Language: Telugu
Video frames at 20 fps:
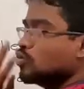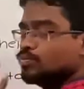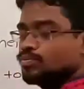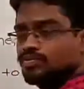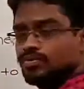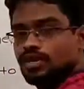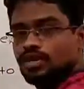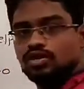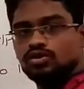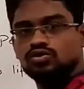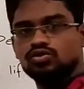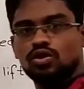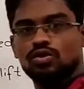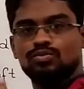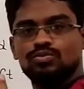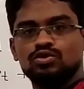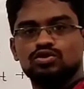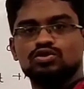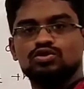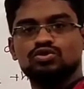హూ సో ఆ
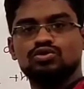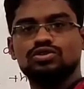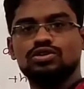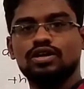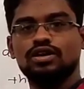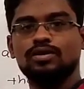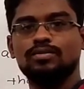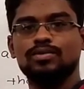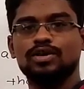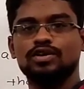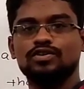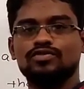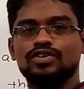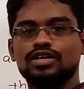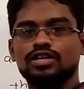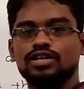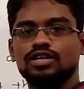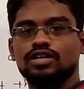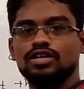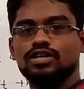మూడు చూస్తానే మనకు
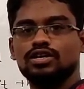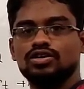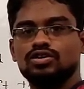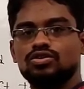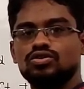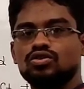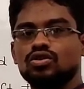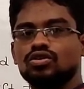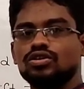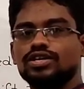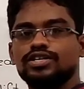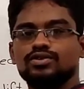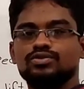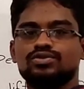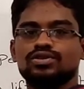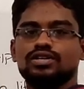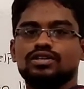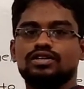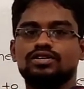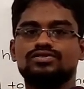వెంటనే
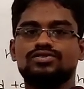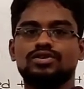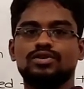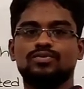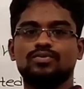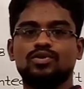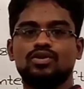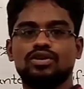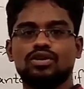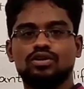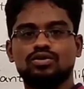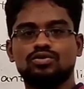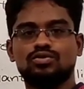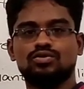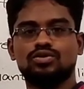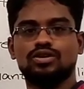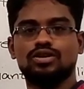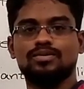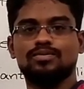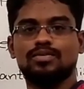ఇంట్రాగేటివ్ సెంటెన్స్ ఏమో అని
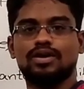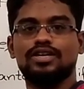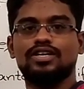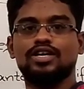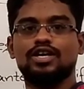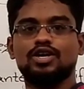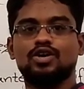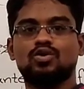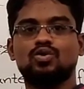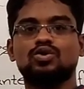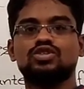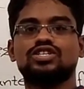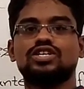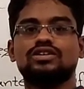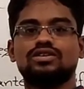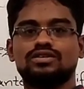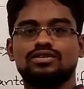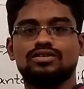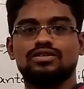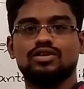అనుకుంటాం అంటే
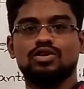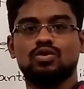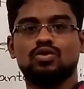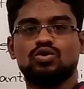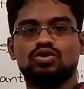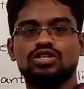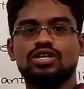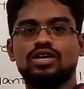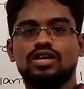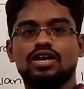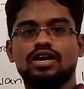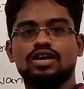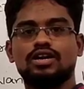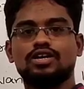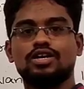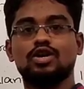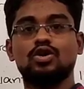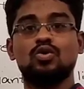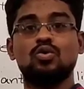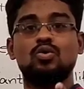క్వశ్చన్ క్వశ్చన్
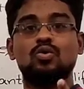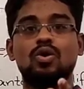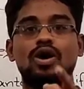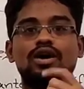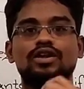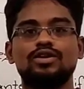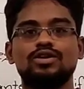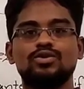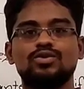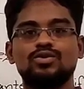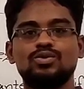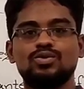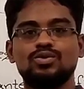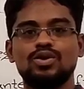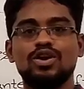అడగాలంటే హూ ఆర్ యూ